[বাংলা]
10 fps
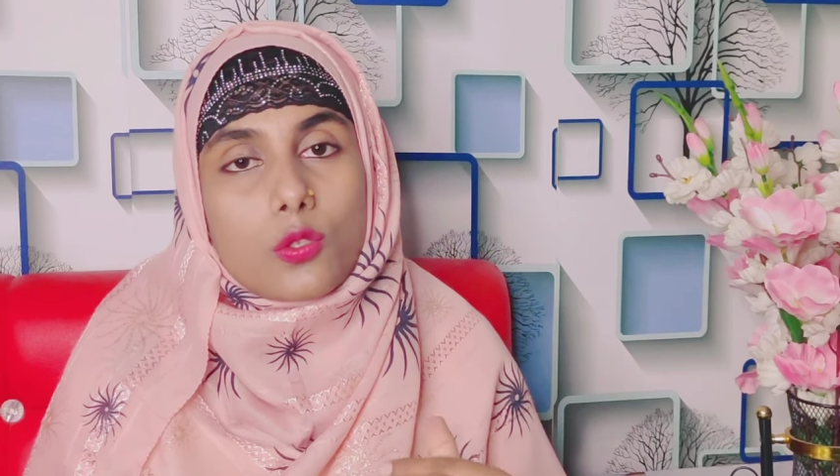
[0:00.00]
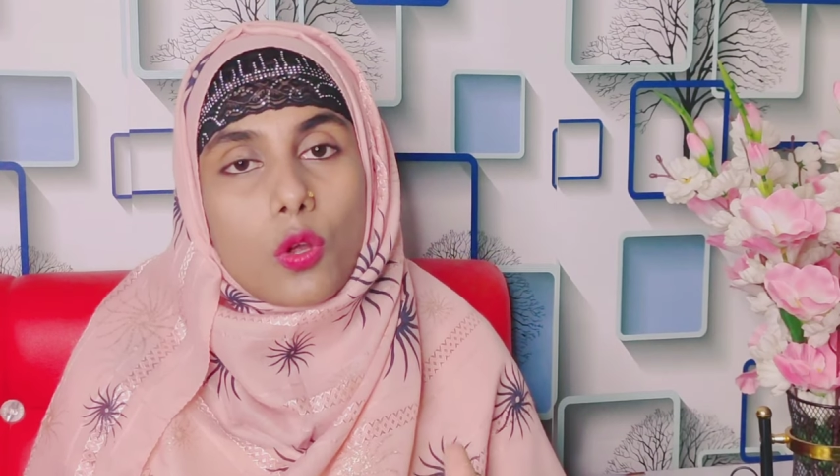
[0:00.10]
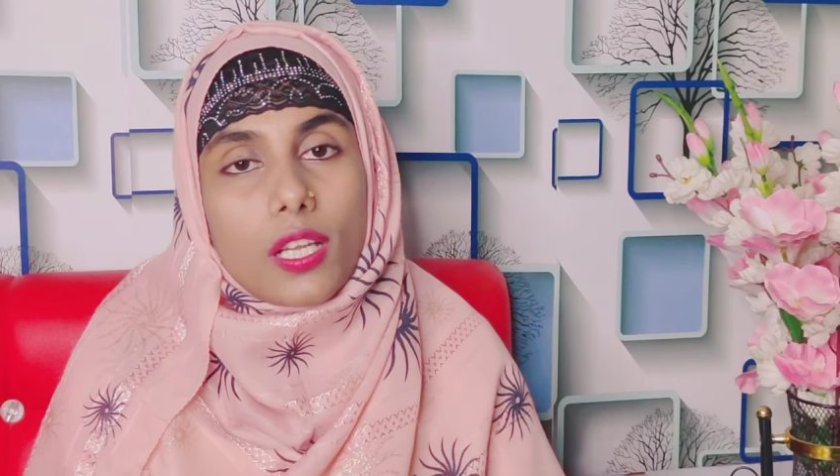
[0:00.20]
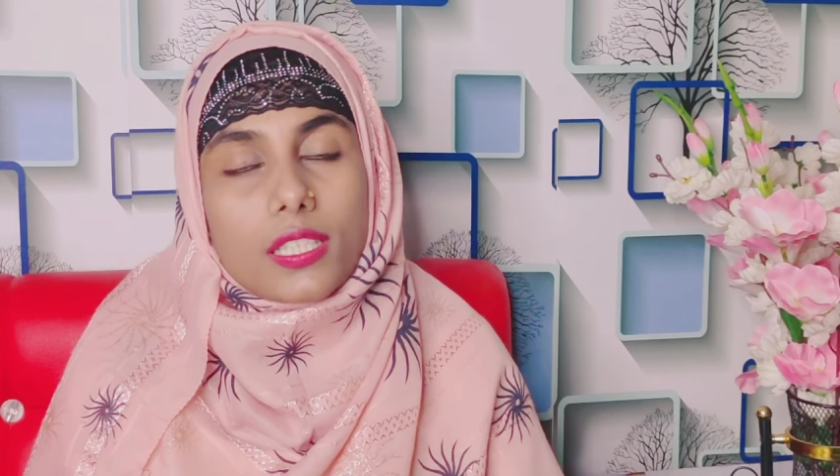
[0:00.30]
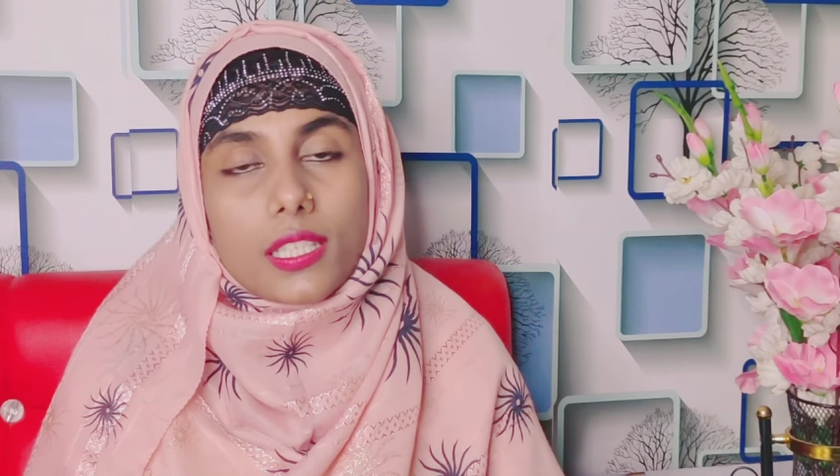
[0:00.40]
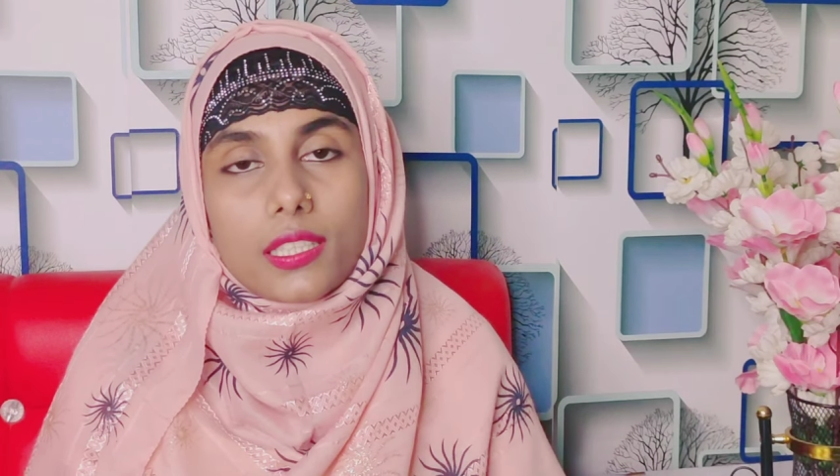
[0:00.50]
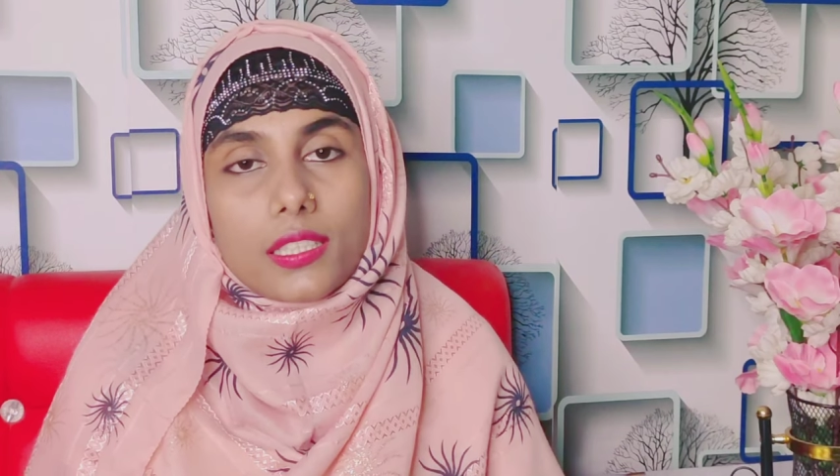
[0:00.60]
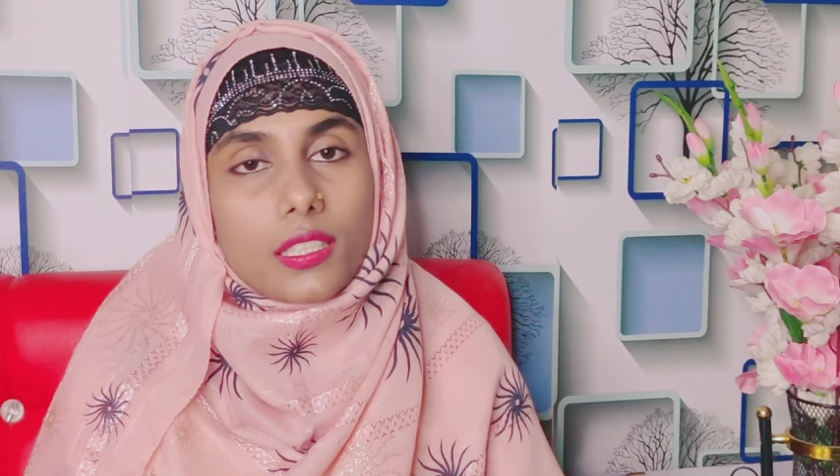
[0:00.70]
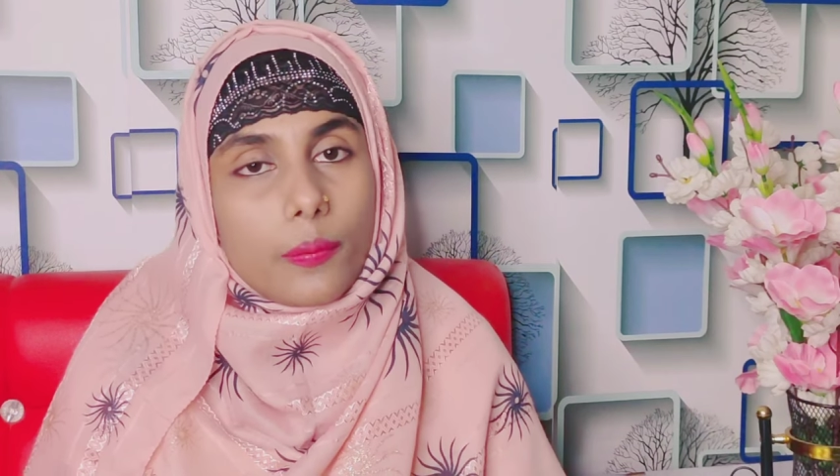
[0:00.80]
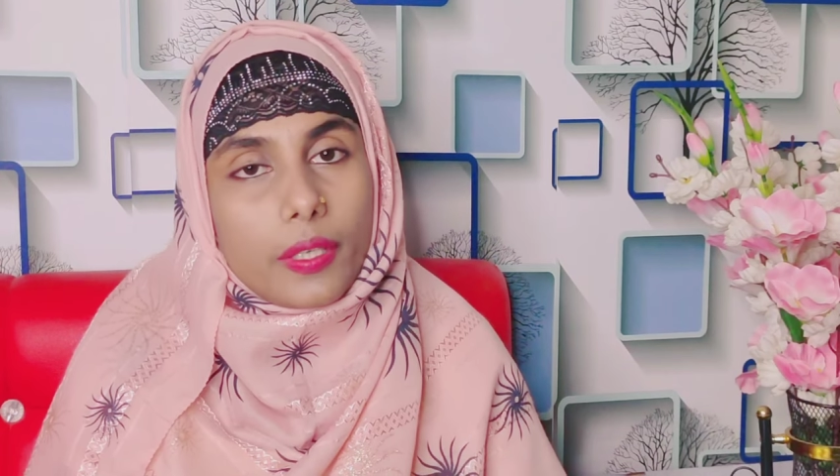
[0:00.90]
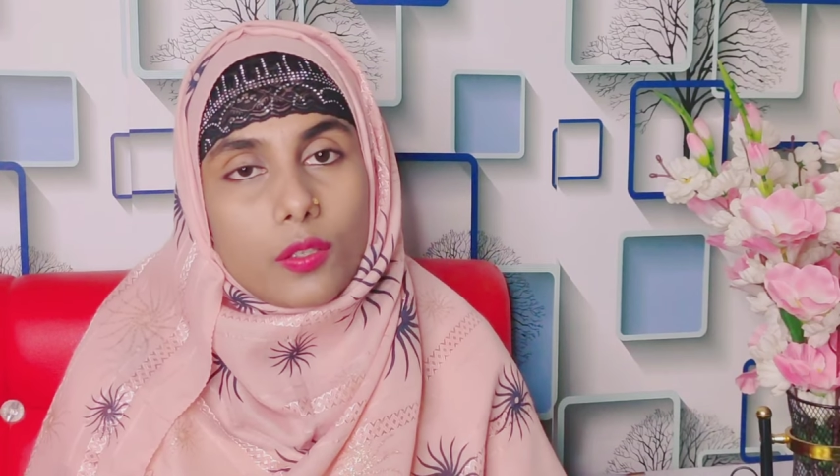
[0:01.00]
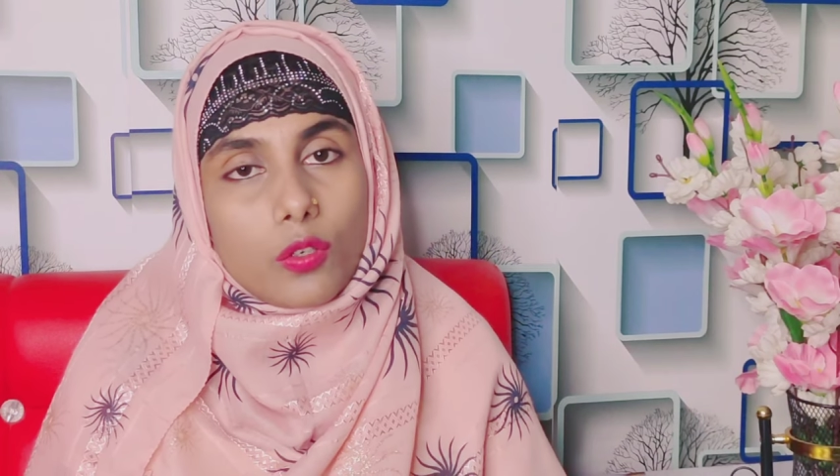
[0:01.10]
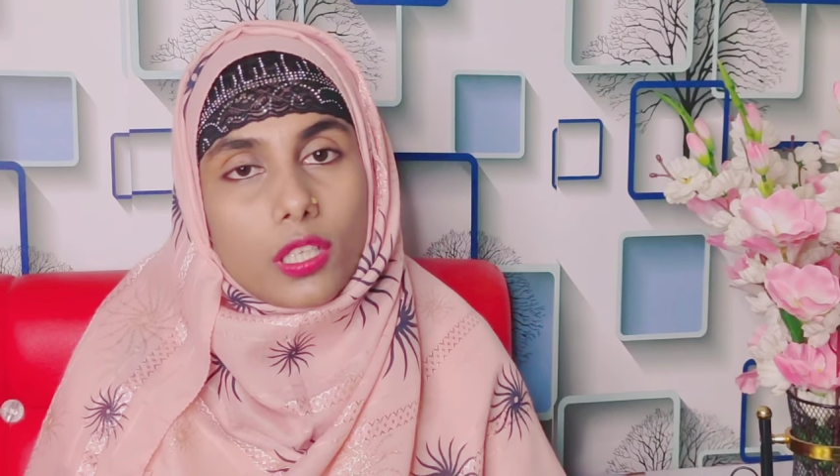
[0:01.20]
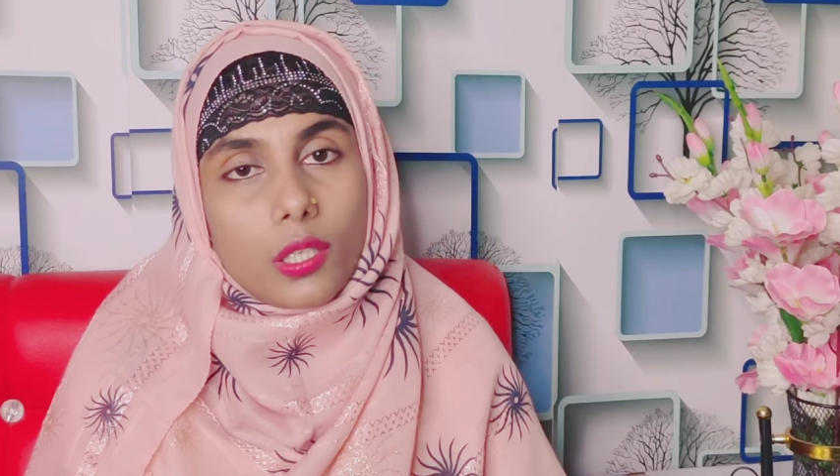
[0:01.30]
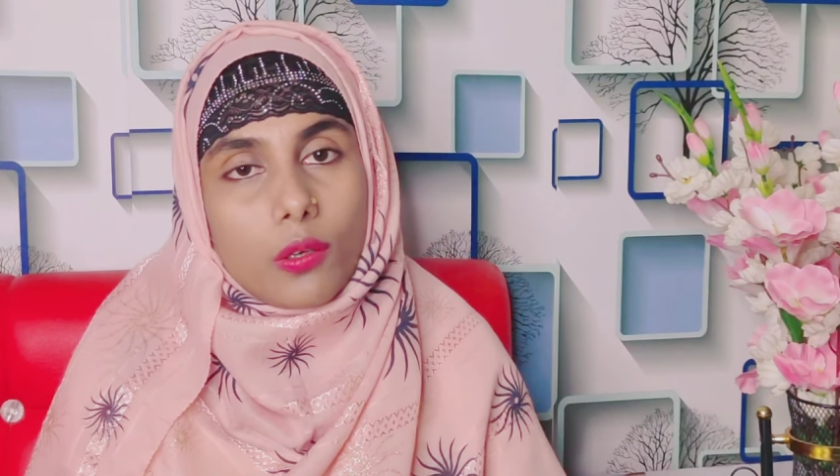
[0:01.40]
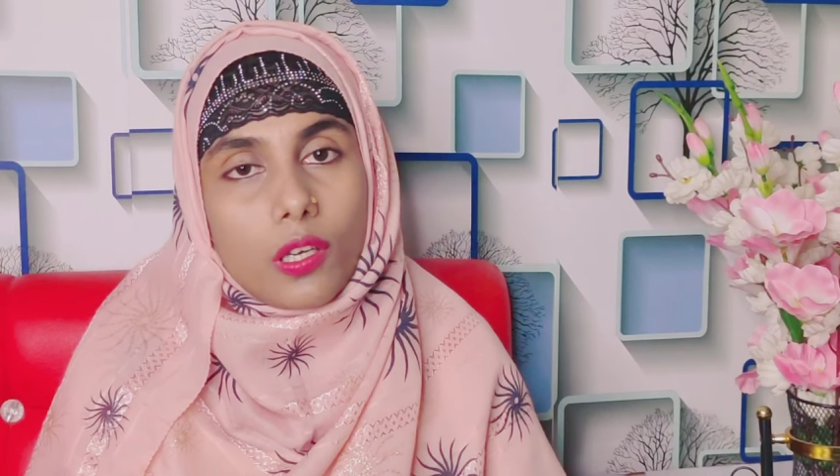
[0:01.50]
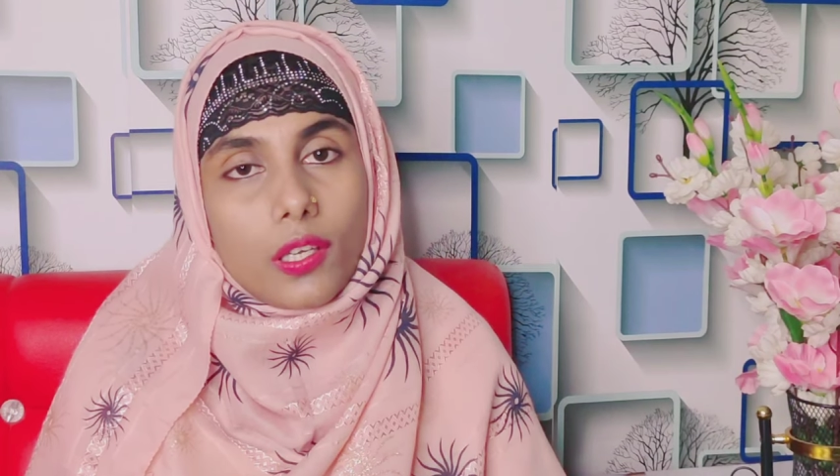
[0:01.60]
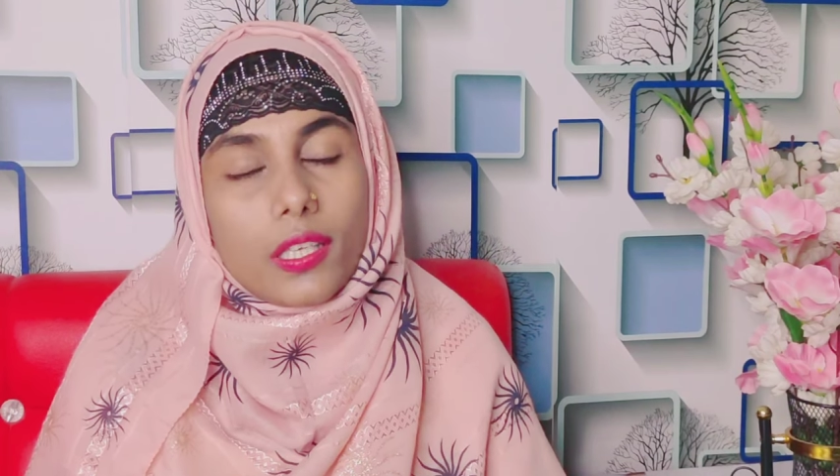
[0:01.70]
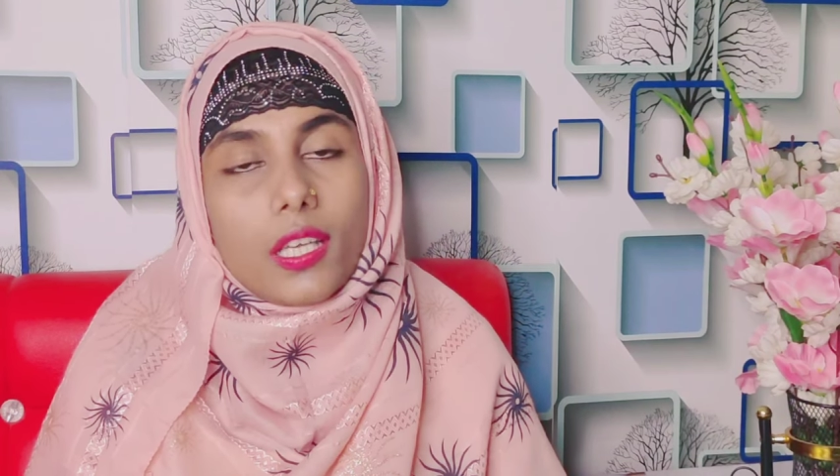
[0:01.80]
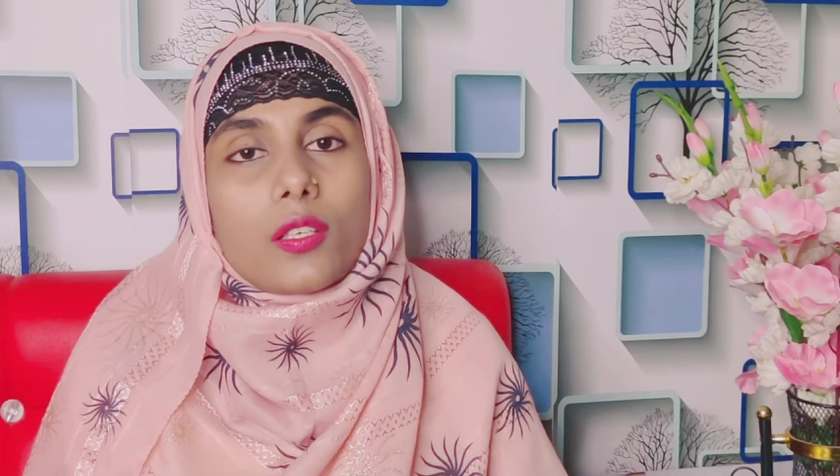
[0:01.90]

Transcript: জলের সাথে সেটা বের করে দেওয়া হয়